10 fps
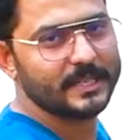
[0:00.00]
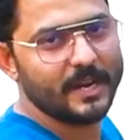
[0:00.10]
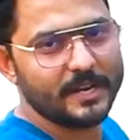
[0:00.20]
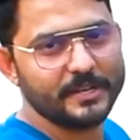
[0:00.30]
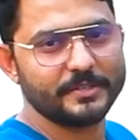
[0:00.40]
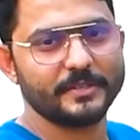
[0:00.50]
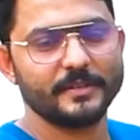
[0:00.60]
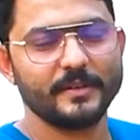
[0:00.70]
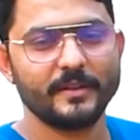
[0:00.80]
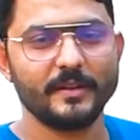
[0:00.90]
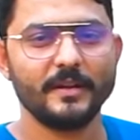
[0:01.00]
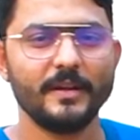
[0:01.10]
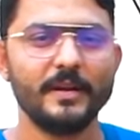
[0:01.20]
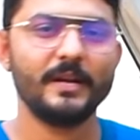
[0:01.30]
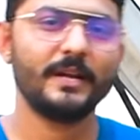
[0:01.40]
कार
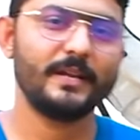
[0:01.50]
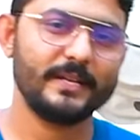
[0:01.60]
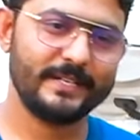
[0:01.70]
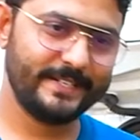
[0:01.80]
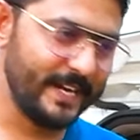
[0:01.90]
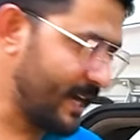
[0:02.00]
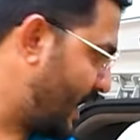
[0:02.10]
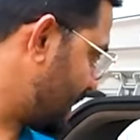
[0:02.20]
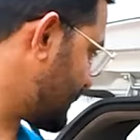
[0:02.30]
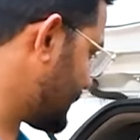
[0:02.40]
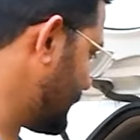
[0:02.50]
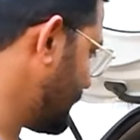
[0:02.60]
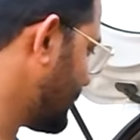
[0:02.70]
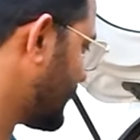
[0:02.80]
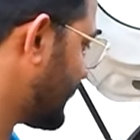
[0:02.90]
किचन ये कार किचन
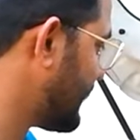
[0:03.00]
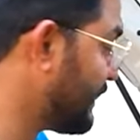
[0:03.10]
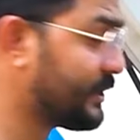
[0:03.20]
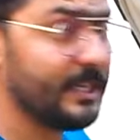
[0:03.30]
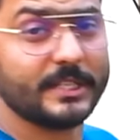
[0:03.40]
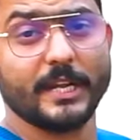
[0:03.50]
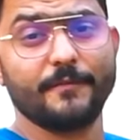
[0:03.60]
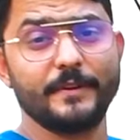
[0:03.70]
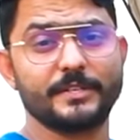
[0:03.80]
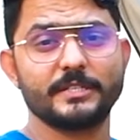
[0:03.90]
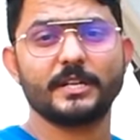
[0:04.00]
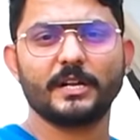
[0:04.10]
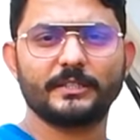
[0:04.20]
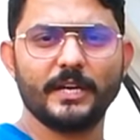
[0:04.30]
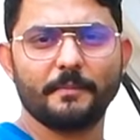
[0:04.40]
इतने सारे फीचर्स
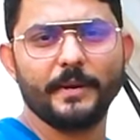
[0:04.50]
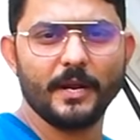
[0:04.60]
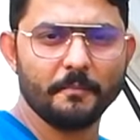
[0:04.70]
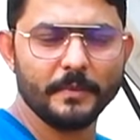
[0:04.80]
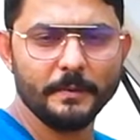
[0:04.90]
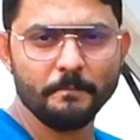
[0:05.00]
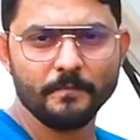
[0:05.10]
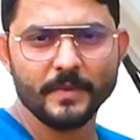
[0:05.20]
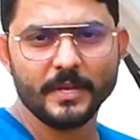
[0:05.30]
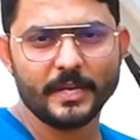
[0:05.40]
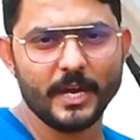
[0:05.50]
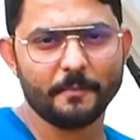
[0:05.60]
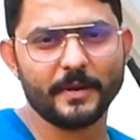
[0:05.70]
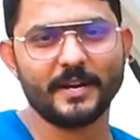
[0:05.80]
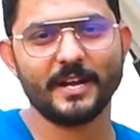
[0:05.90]
रखता है अपने आप में कि
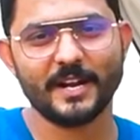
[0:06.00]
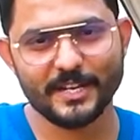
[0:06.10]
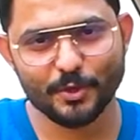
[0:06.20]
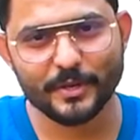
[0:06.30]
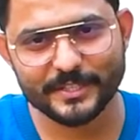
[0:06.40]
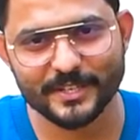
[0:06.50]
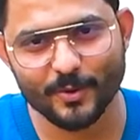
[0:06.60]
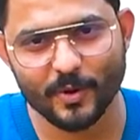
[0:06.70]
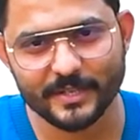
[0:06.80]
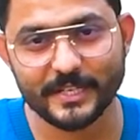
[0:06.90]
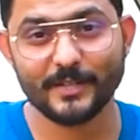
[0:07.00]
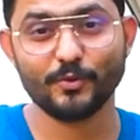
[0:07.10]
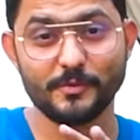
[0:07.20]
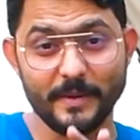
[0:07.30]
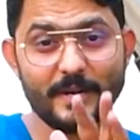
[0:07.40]
आपके घर का जो किचन होगा शायद
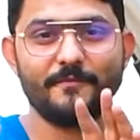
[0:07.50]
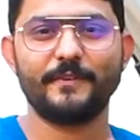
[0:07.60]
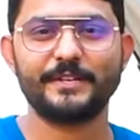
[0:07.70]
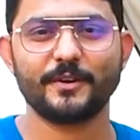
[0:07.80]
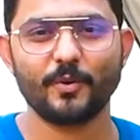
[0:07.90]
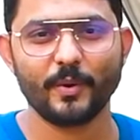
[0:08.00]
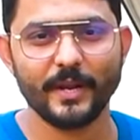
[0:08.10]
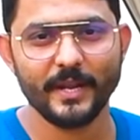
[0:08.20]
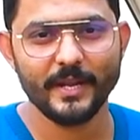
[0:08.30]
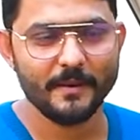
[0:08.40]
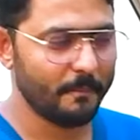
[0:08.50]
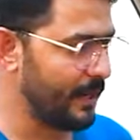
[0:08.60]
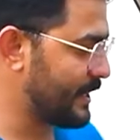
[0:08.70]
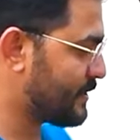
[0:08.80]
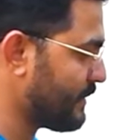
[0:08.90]
उसमें कम फीचर होंगे
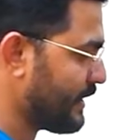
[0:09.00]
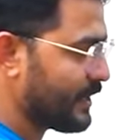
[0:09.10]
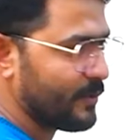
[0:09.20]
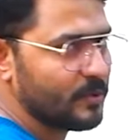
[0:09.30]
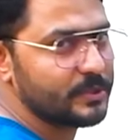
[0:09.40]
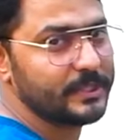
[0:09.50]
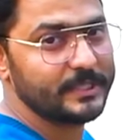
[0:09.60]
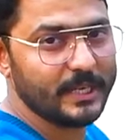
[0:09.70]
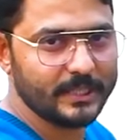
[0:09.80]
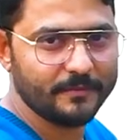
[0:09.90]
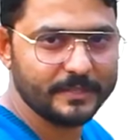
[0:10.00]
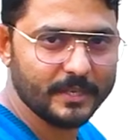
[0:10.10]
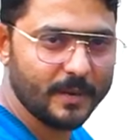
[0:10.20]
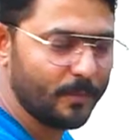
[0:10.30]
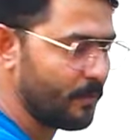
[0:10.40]
बट इसमें उससे ज़्यादा फीचर
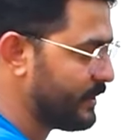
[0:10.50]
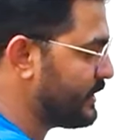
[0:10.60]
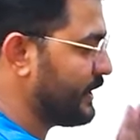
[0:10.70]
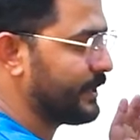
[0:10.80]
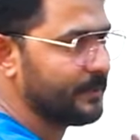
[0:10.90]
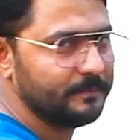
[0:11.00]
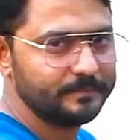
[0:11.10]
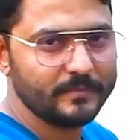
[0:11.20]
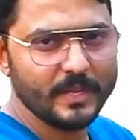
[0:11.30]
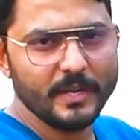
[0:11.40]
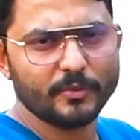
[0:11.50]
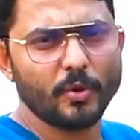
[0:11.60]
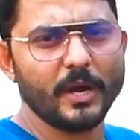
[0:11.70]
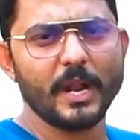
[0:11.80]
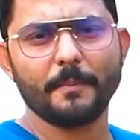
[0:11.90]
आपको मिल जाएंगे तो
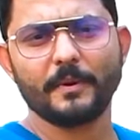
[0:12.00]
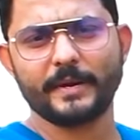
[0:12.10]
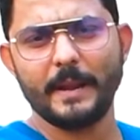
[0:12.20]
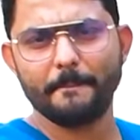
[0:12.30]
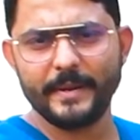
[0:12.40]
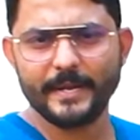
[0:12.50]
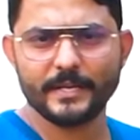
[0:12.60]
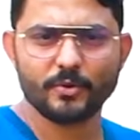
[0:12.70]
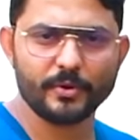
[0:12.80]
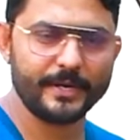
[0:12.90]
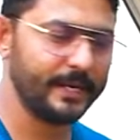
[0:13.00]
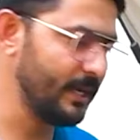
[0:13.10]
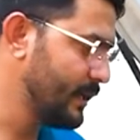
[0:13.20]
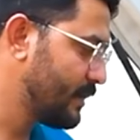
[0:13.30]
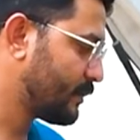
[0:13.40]
अगर आप कैंपिंग के शौकीन
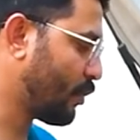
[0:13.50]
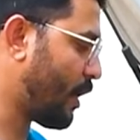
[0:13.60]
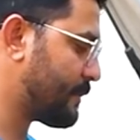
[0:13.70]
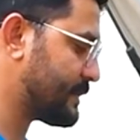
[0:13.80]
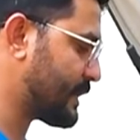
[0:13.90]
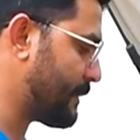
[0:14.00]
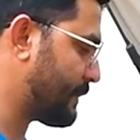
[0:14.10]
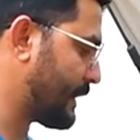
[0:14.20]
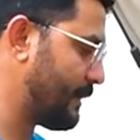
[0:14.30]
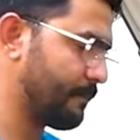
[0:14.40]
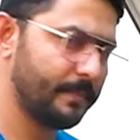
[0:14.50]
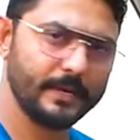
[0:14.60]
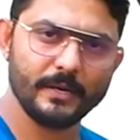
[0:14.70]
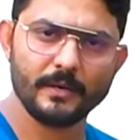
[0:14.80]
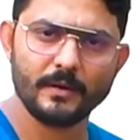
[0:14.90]
हैं तो आप इस टाइप की
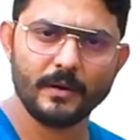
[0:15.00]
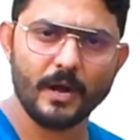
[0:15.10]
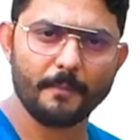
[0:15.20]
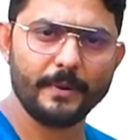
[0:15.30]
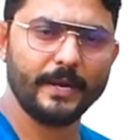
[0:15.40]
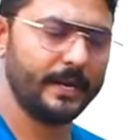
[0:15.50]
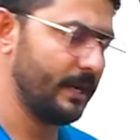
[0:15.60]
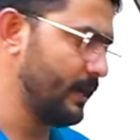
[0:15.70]
कैंपिंग अपने